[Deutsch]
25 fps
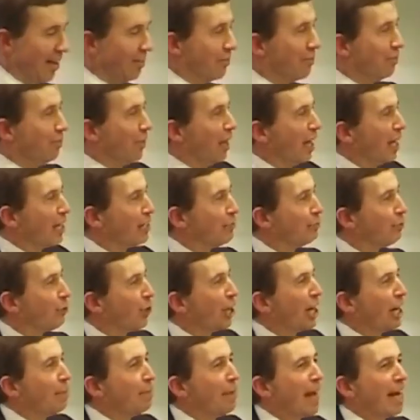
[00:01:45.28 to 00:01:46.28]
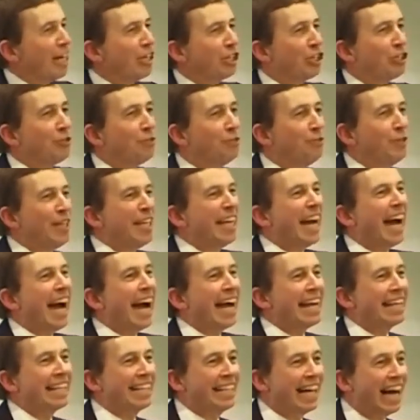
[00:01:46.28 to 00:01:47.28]
wird vor den Menschen wie
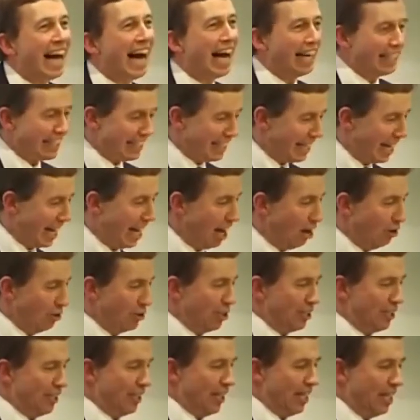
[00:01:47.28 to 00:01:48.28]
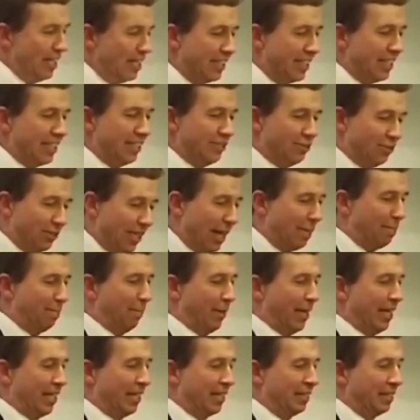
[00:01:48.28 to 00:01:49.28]
ein Kartenhaus in sich
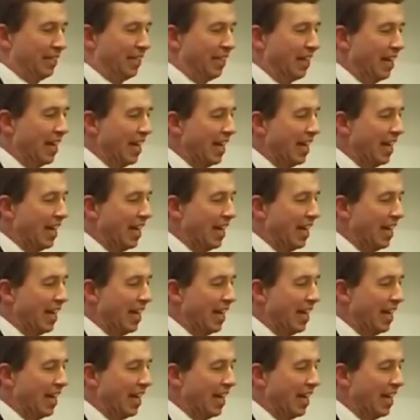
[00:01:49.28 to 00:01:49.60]
zusammenbrechen.